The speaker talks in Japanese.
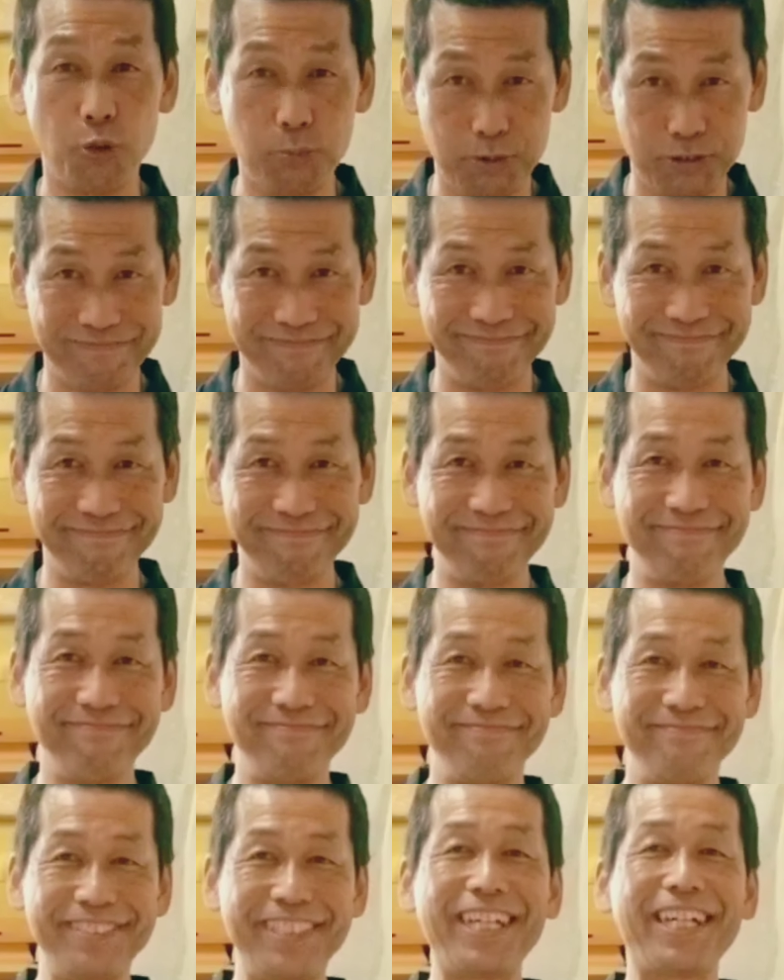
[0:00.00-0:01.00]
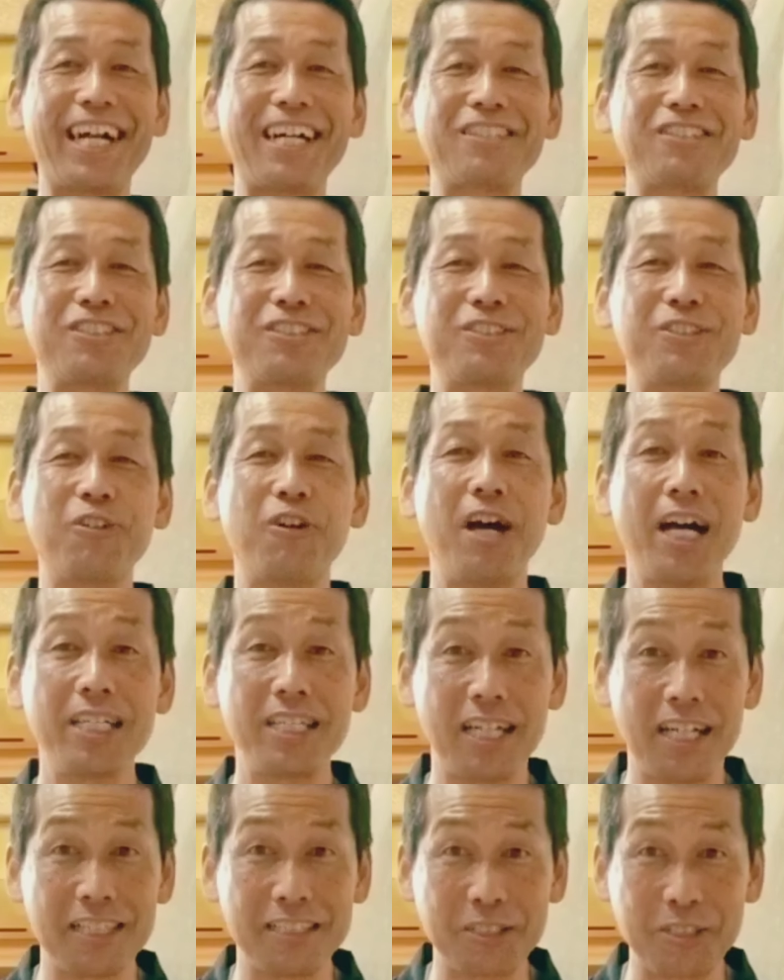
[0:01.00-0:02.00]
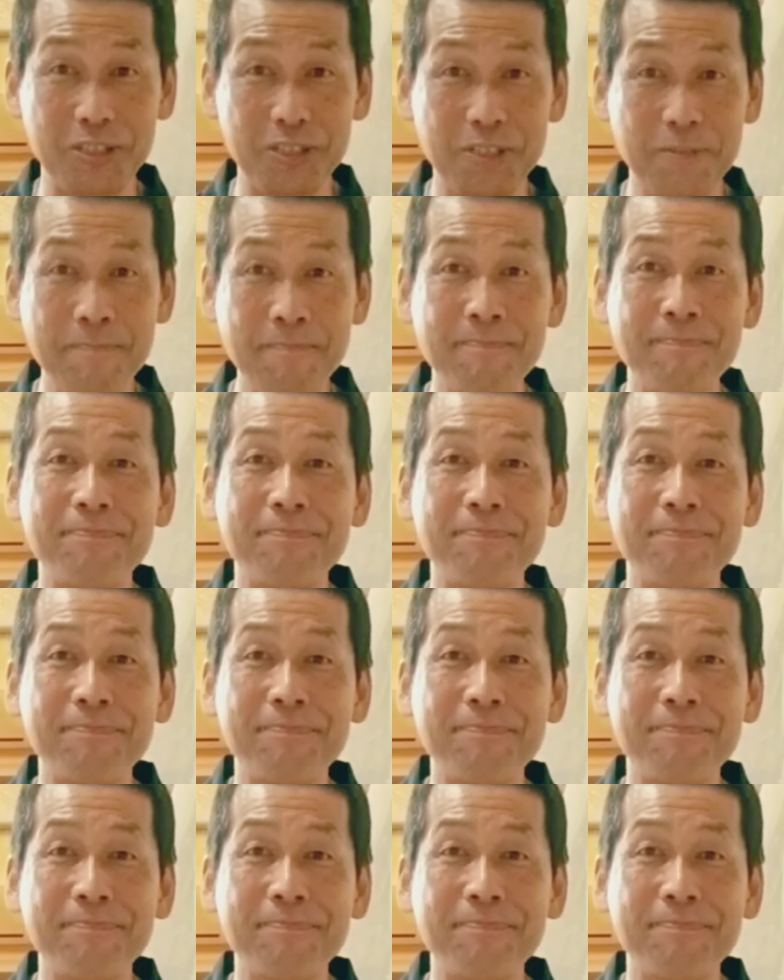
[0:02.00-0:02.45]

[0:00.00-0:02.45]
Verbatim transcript: 分、性格の相反する、